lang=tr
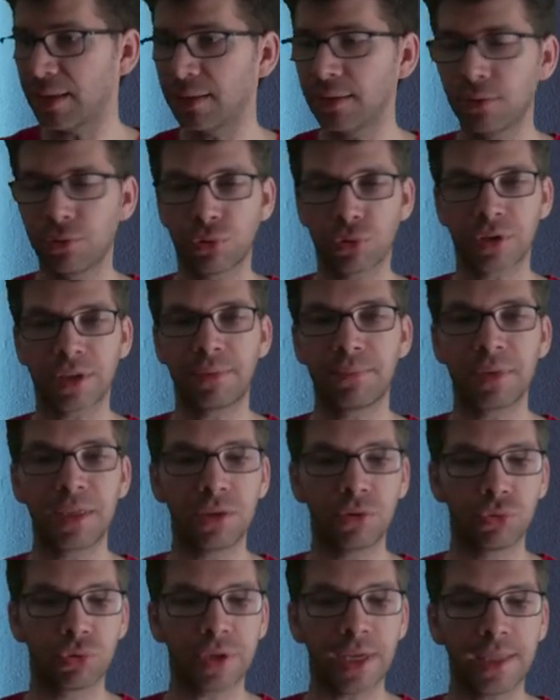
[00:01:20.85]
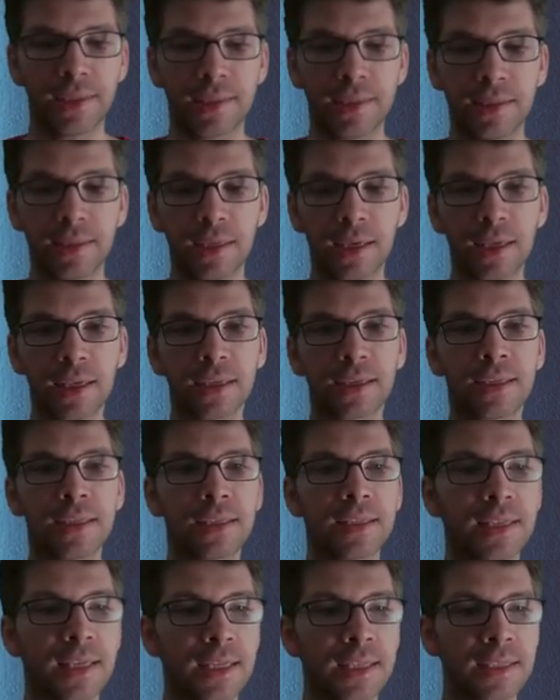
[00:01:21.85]
Yanılıyorsam beni düzeltin.
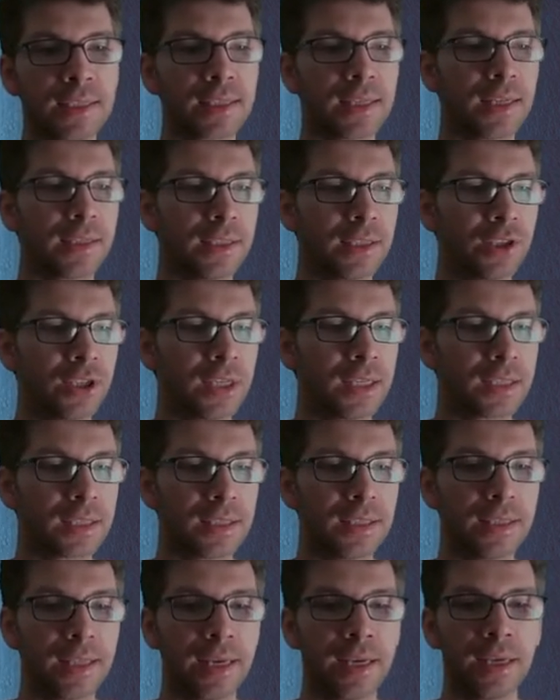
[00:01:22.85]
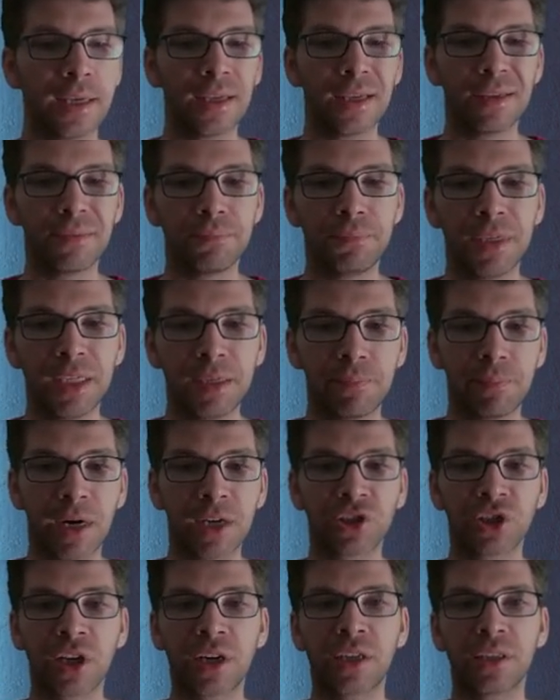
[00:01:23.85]
48 saat içerisinde bir
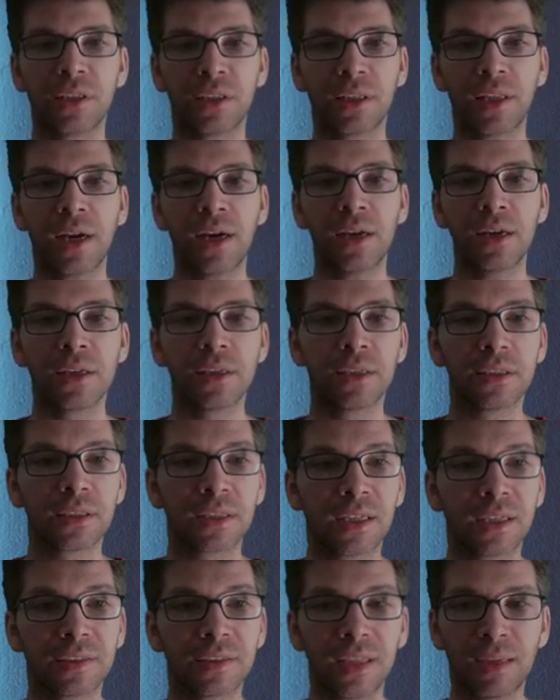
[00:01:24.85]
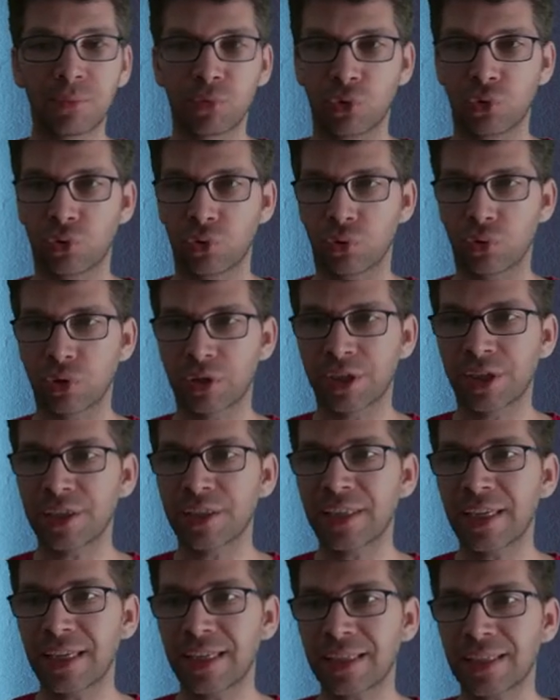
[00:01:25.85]
başka klanına katılamıyorsunuz.
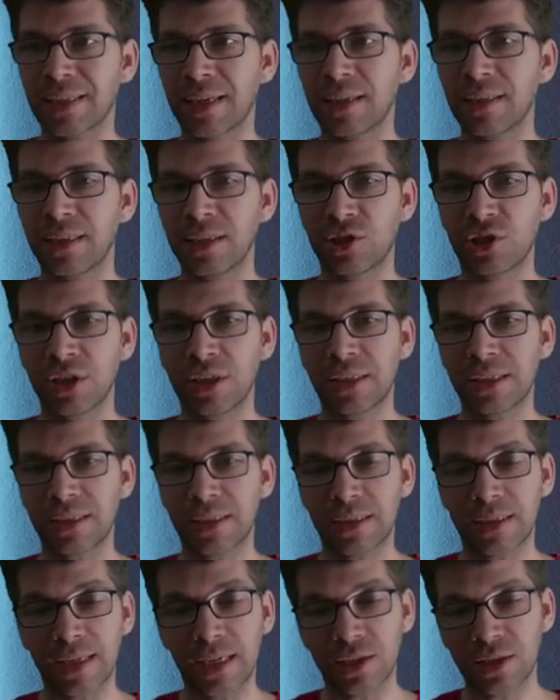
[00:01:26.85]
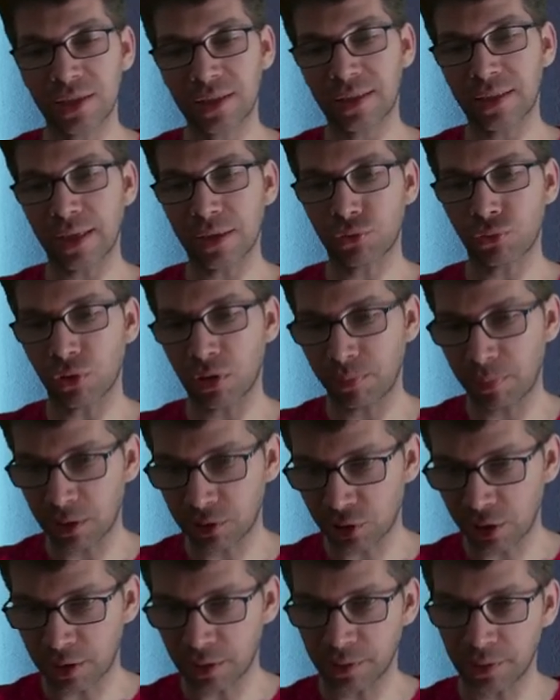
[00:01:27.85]
48 saat içeri geçtikten sonra
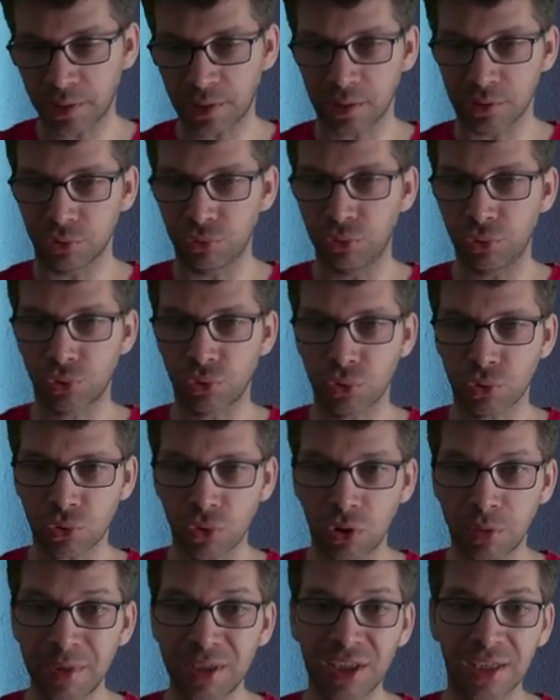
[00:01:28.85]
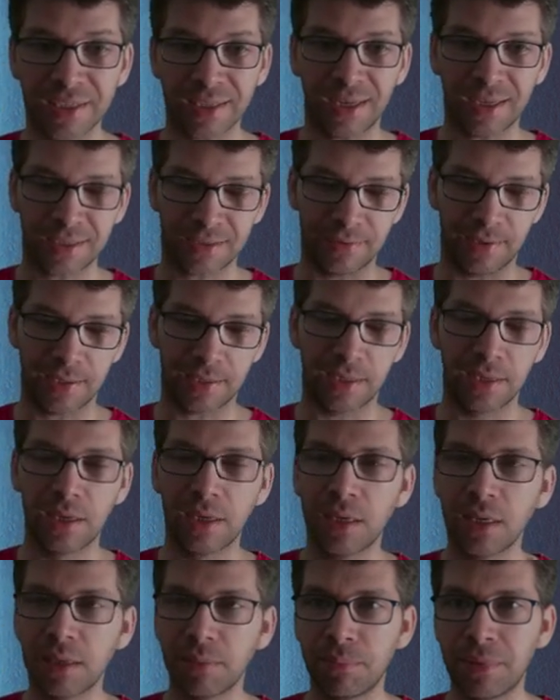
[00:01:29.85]
başka klana katılıyorsunuz. Öyle bir cezası var.
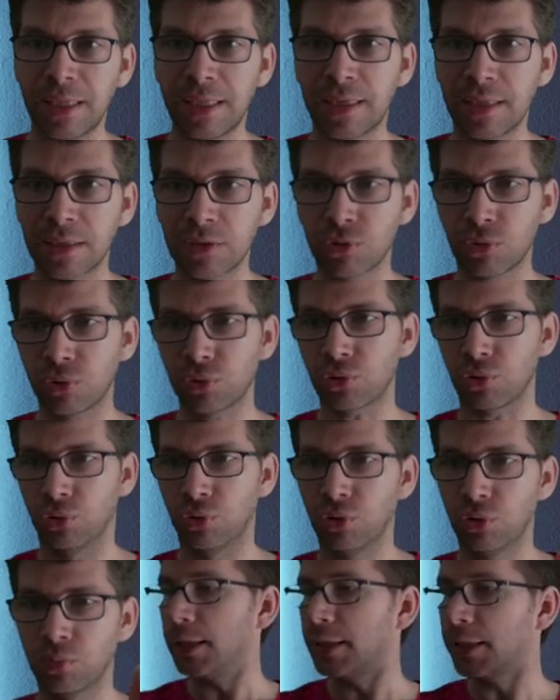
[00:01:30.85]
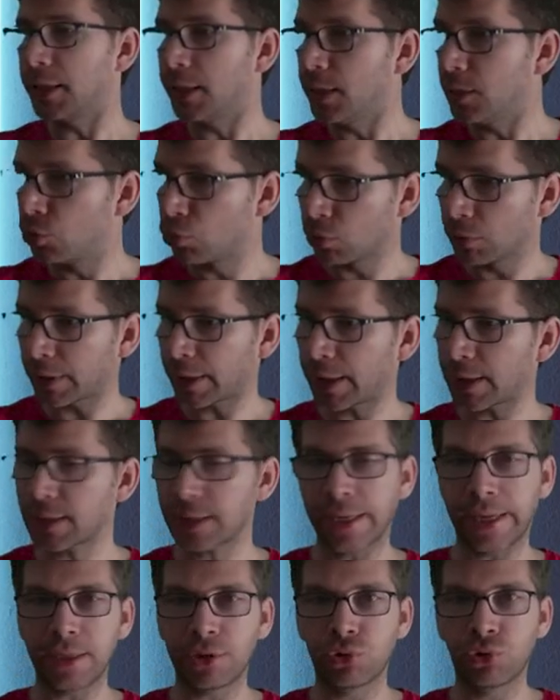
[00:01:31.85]
Bilginiz olsun. İkinci olarak
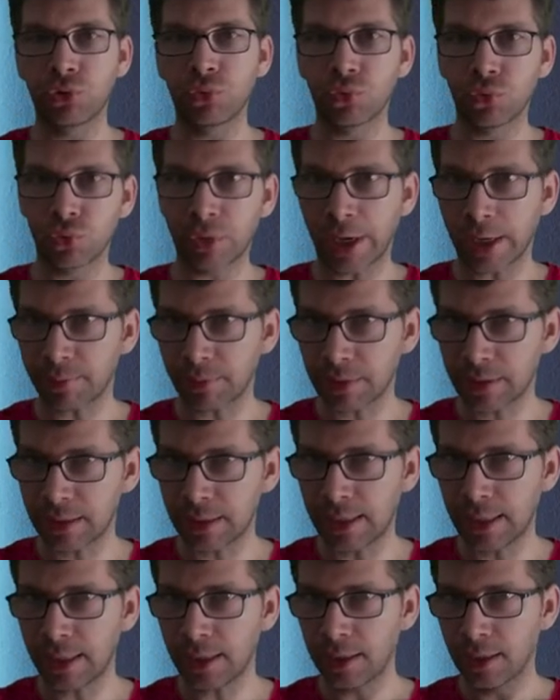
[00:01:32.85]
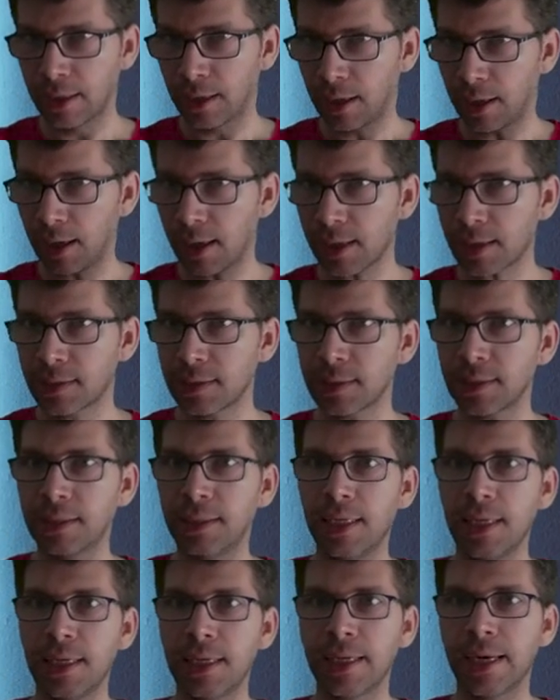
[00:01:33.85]
Selçuk'un uyarmasıyla artık
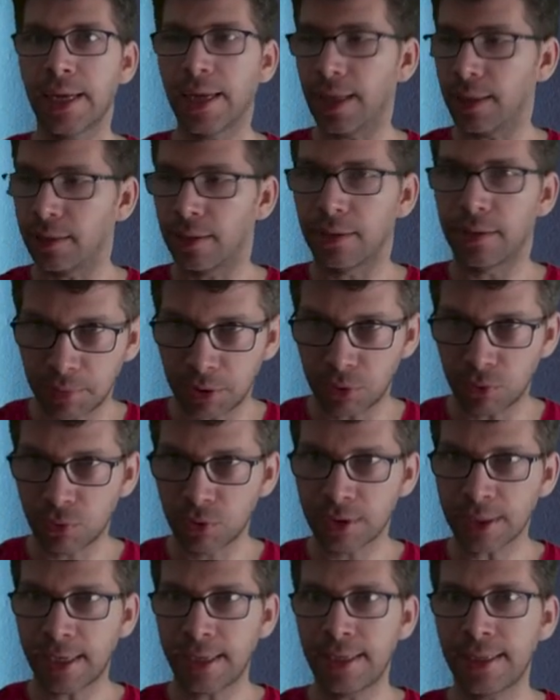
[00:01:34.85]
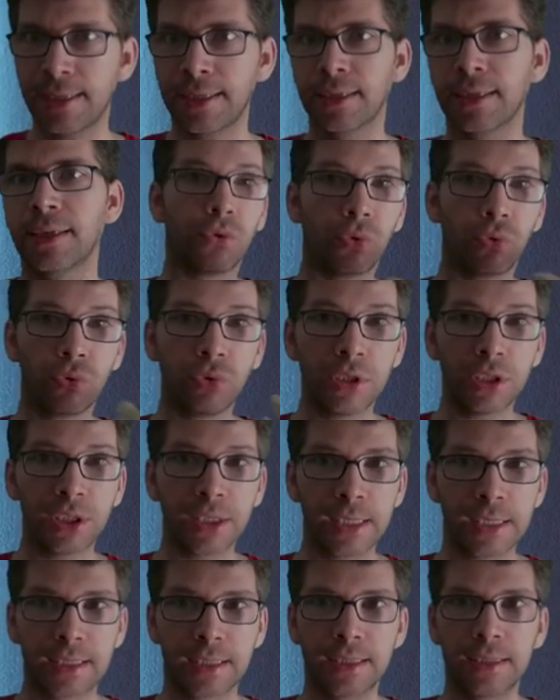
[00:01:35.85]
yeni gelen bir özellik oyun
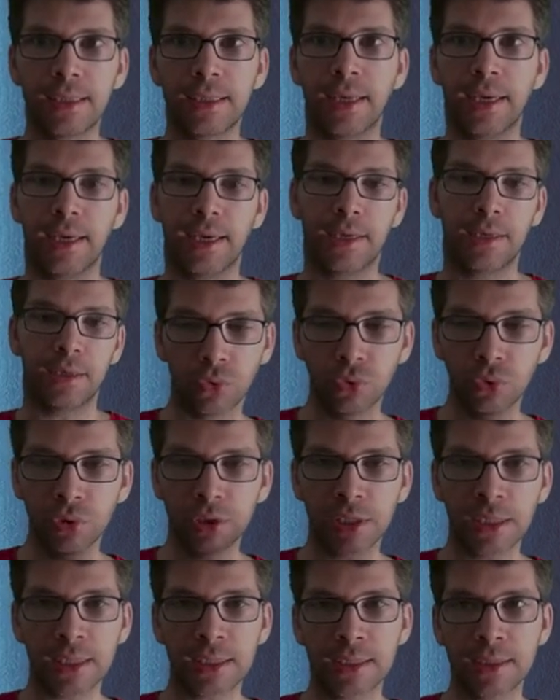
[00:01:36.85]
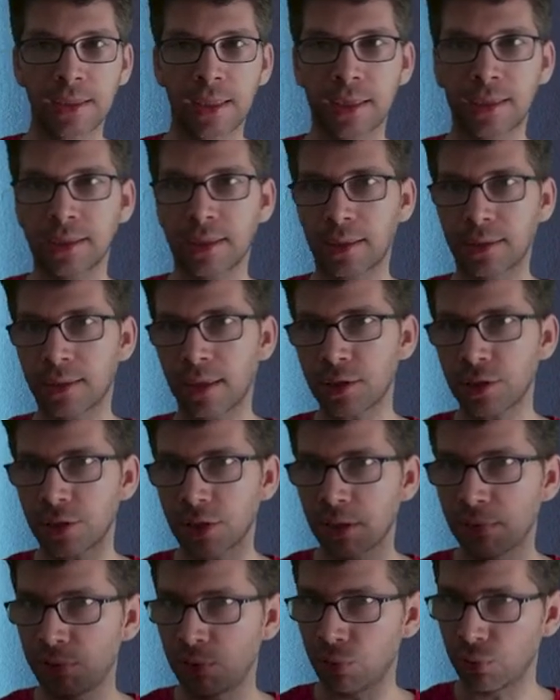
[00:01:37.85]
içerisinde de oyun içerisinde de klandan
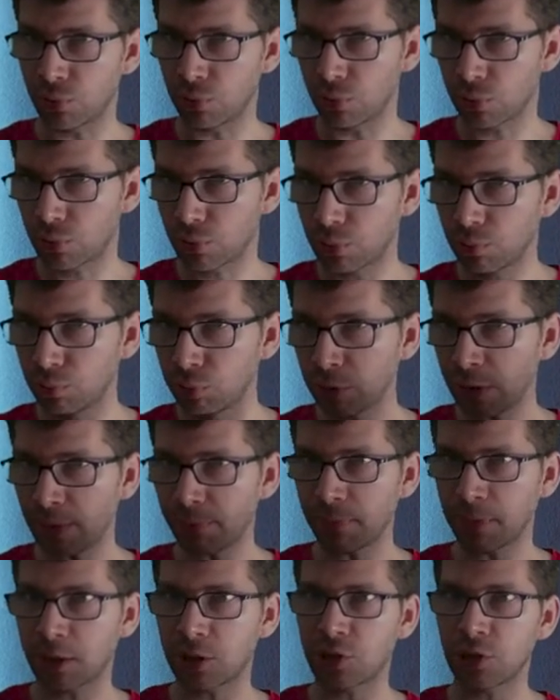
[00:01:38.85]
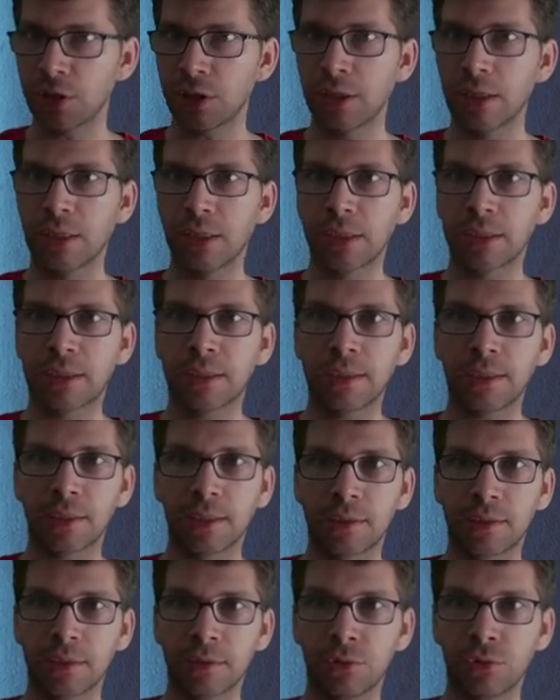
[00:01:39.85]
çıkabiliyorsunuz. Bunu yapmak için
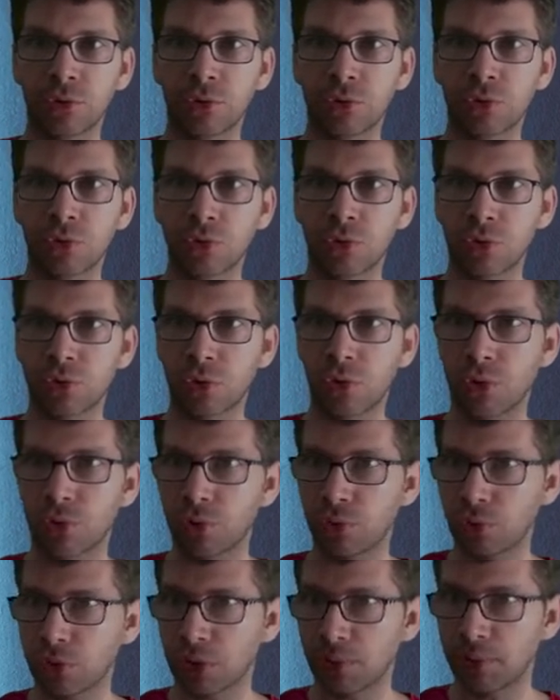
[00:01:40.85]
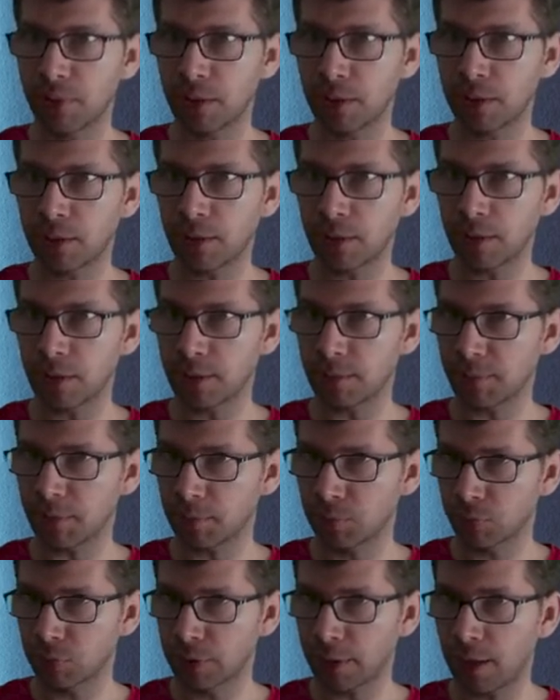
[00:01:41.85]
klana tıklıyorsunuz. Gördüğünüz gibi klan
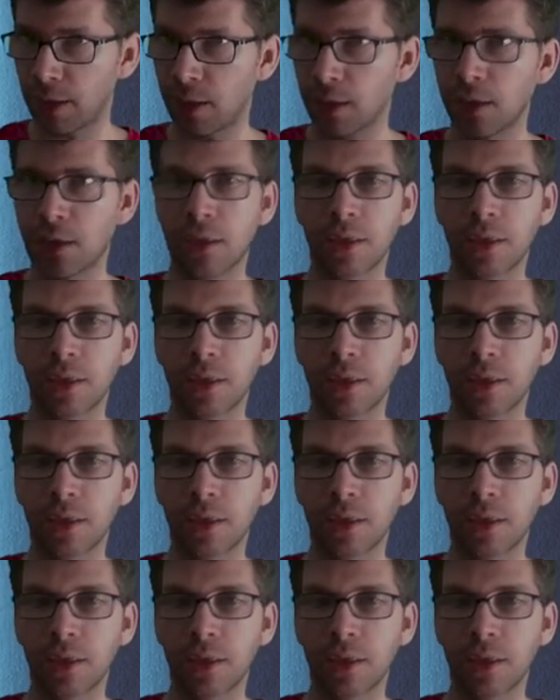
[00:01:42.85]
yazımız burada.